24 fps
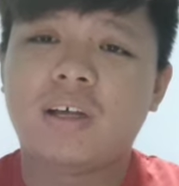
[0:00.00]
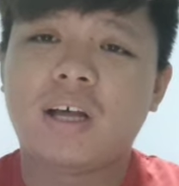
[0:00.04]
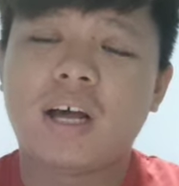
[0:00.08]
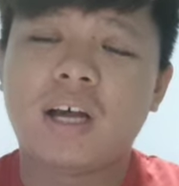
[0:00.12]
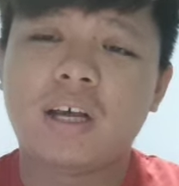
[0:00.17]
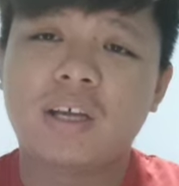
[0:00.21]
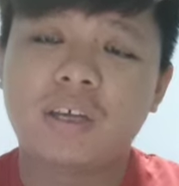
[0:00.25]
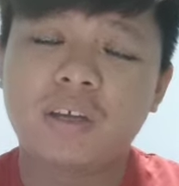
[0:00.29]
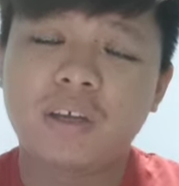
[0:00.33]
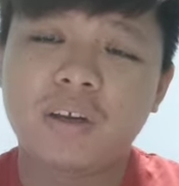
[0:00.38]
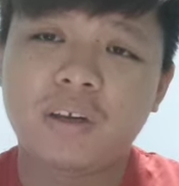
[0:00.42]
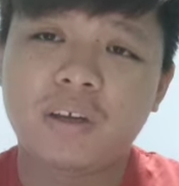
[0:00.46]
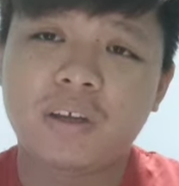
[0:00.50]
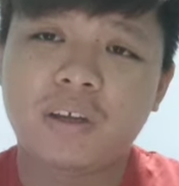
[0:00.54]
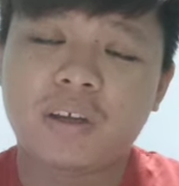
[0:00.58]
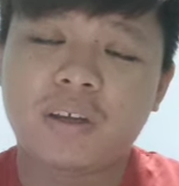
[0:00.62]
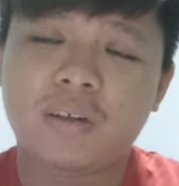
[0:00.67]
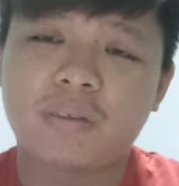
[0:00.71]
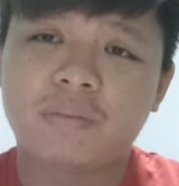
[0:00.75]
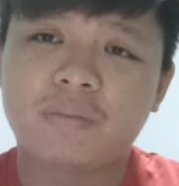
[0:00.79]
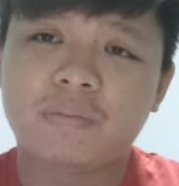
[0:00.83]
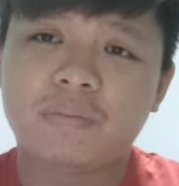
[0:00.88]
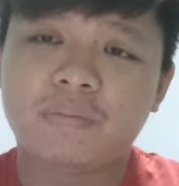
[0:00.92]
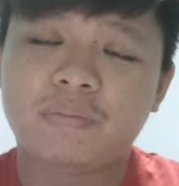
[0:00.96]

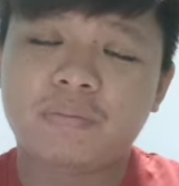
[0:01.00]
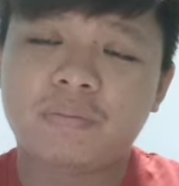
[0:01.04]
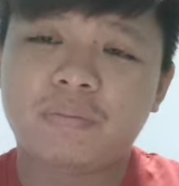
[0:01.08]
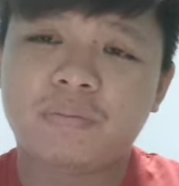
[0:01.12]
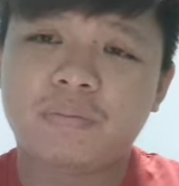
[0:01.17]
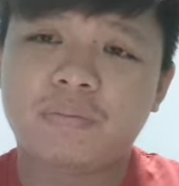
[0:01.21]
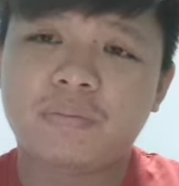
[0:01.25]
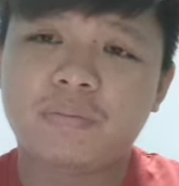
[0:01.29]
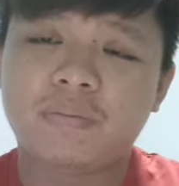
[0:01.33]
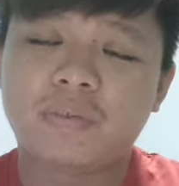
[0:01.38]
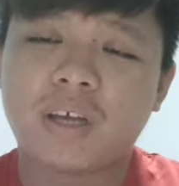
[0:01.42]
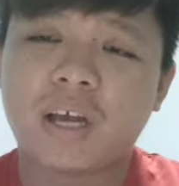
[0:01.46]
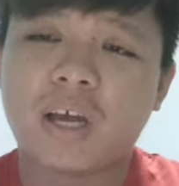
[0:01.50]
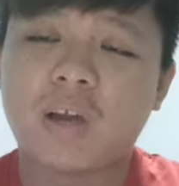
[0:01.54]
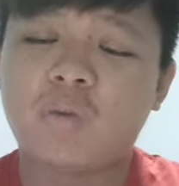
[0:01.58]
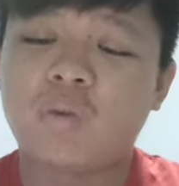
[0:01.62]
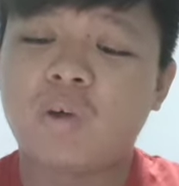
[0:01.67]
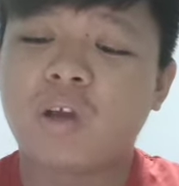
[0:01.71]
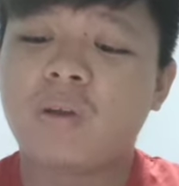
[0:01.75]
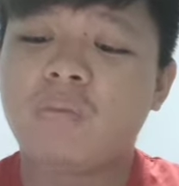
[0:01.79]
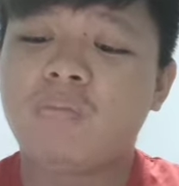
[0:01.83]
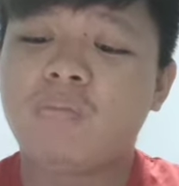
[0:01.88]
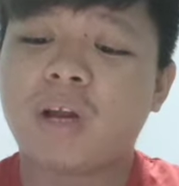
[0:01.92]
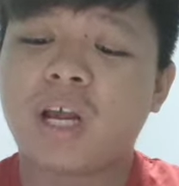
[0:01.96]
Akhirnya,
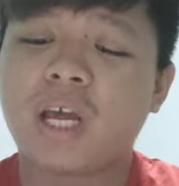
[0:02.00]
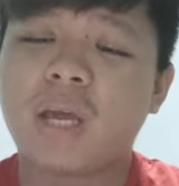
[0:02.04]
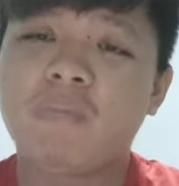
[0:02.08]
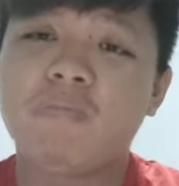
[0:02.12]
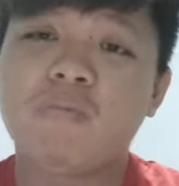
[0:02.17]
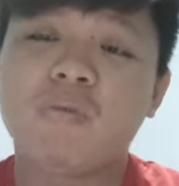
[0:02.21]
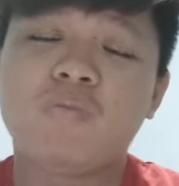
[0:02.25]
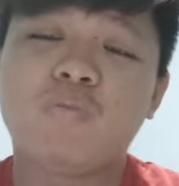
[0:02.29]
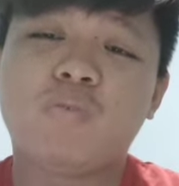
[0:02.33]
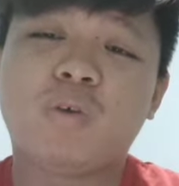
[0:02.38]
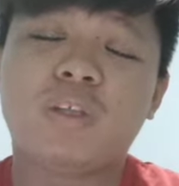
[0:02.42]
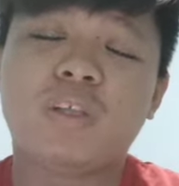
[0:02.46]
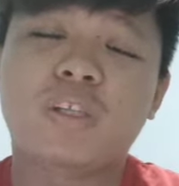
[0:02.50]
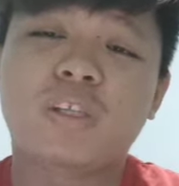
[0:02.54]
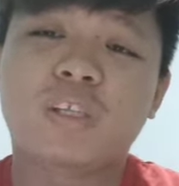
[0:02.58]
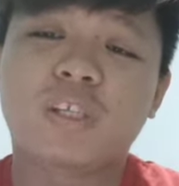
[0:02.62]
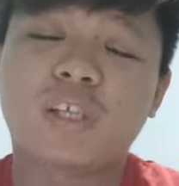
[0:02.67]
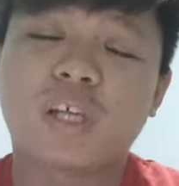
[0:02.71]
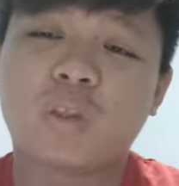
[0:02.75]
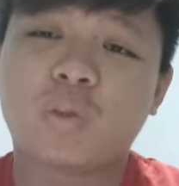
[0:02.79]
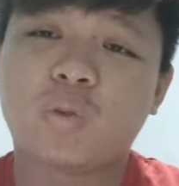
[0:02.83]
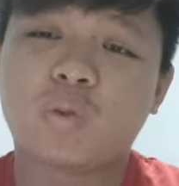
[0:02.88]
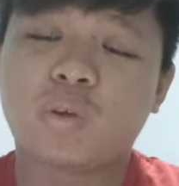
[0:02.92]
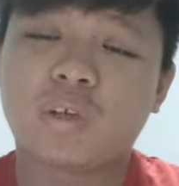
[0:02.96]
Anwar Ibrahim membuat
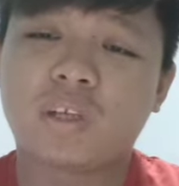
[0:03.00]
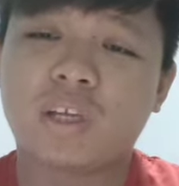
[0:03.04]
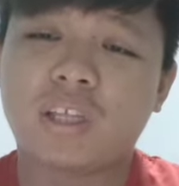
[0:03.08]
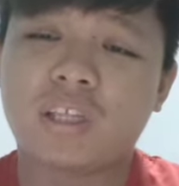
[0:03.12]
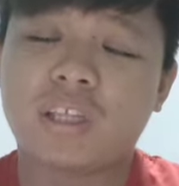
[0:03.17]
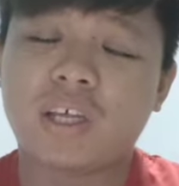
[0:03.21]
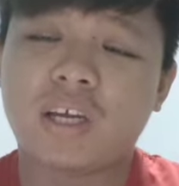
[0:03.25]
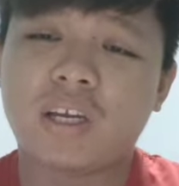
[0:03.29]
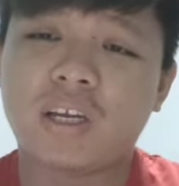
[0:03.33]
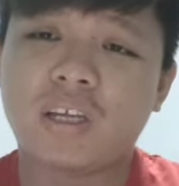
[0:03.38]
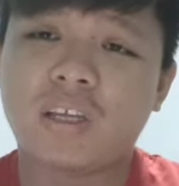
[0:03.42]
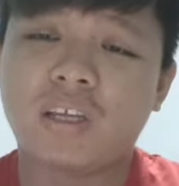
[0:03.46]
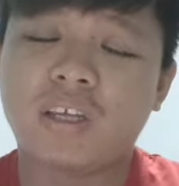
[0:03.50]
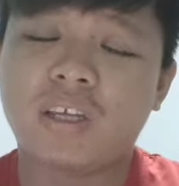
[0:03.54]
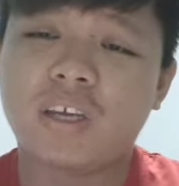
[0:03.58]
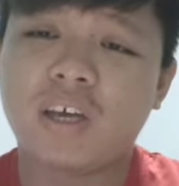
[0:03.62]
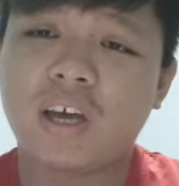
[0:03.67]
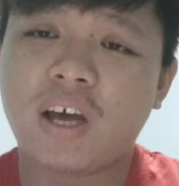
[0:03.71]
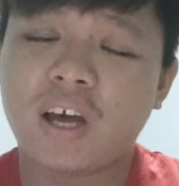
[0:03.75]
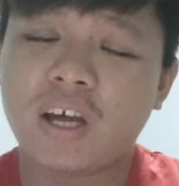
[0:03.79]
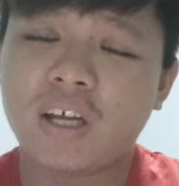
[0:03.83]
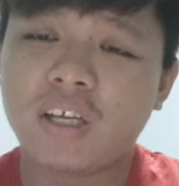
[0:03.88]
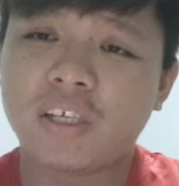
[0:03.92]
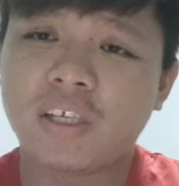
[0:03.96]
satu kenyataan ini
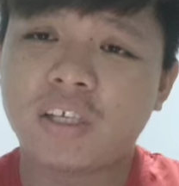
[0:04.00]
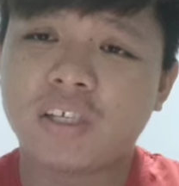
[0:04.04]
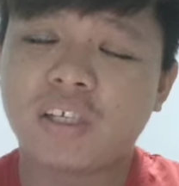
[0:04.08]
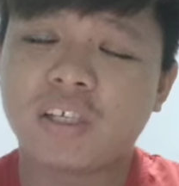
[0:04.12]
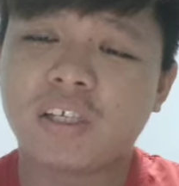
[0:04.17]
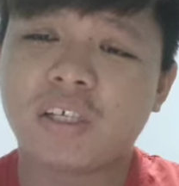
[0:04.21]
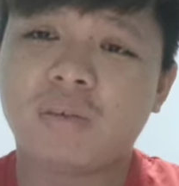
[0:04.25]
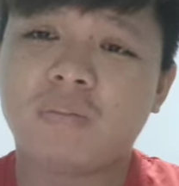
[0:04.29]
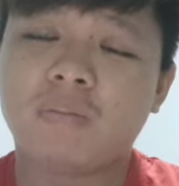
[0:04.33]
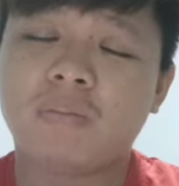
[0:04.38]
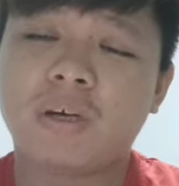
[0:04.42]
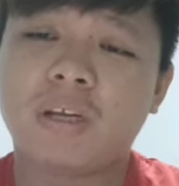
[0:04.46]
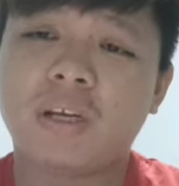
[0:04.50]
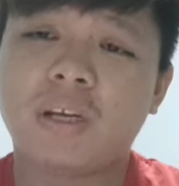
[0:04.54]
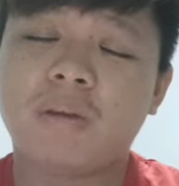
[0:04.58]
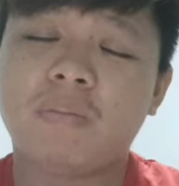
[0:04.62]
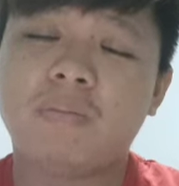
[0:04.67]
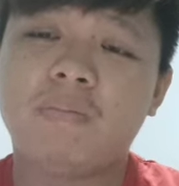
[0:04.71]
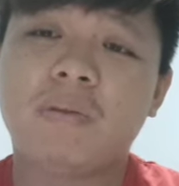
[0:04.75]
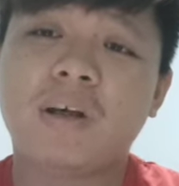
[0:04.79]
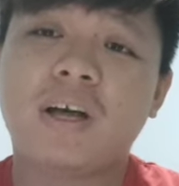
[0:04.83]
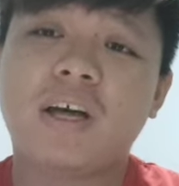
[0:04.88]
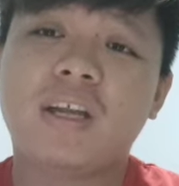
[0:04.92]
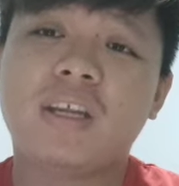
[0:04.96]
khas kepada
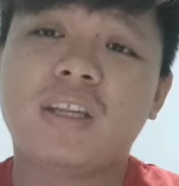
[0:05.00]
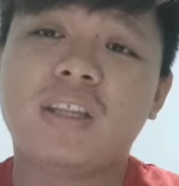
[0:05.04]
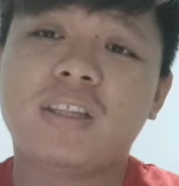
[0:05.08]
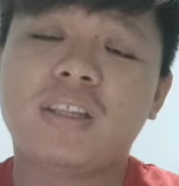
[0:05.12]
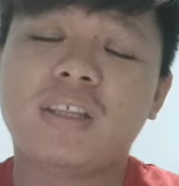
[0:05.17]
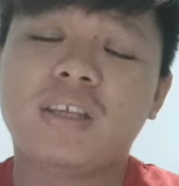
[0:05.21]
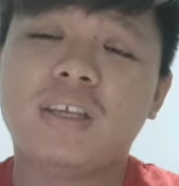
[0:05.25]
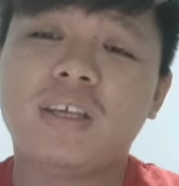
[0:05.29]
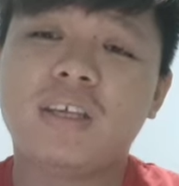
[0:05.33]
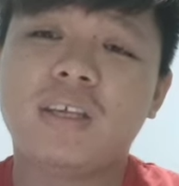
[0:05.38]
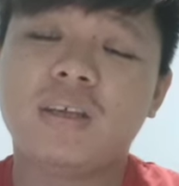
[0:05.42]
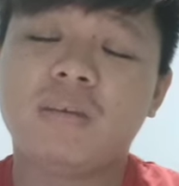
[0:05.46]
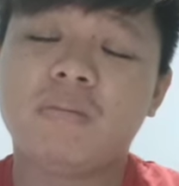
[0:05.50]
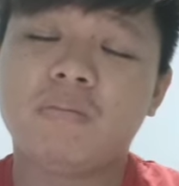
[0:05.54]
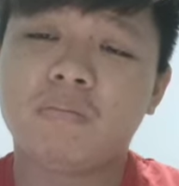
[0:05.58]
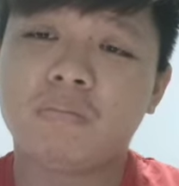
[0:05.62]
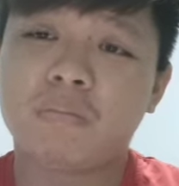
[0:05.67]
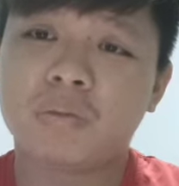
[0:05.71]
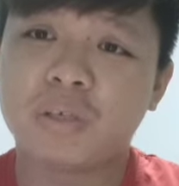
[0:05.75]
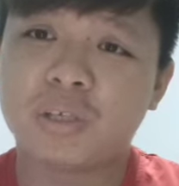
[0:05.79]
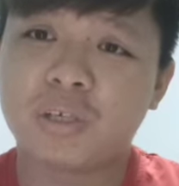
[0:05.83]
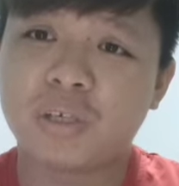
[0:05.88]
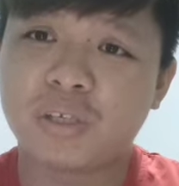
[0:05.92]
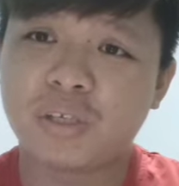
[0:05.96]
parti
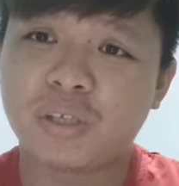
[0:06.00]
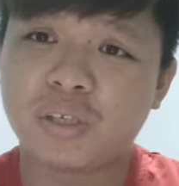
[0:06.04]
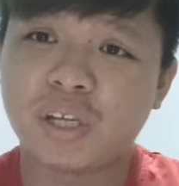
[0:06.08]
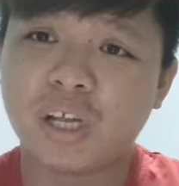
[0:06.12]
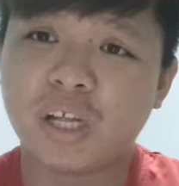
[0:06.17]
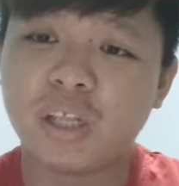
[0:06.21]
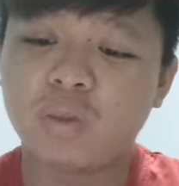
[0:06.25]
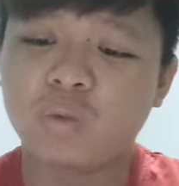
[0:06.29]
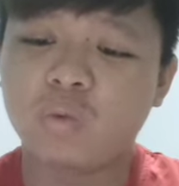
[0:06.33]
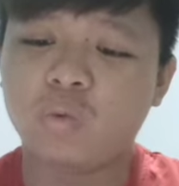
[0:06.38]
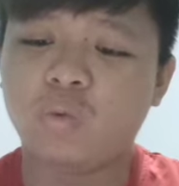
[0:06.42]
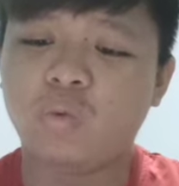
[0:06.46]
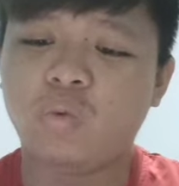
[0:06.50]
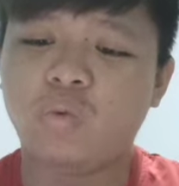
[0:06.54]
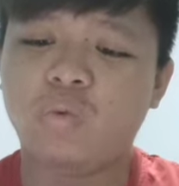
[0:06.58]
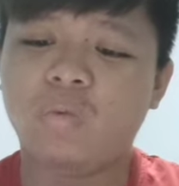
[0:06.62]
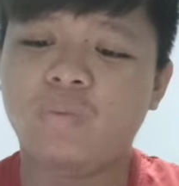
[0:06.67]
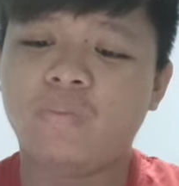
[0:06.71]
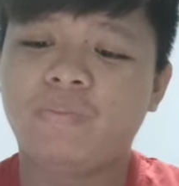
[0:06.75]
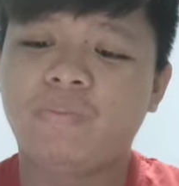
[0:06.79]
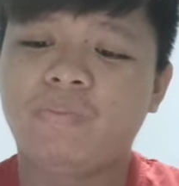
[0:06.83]
bersatu.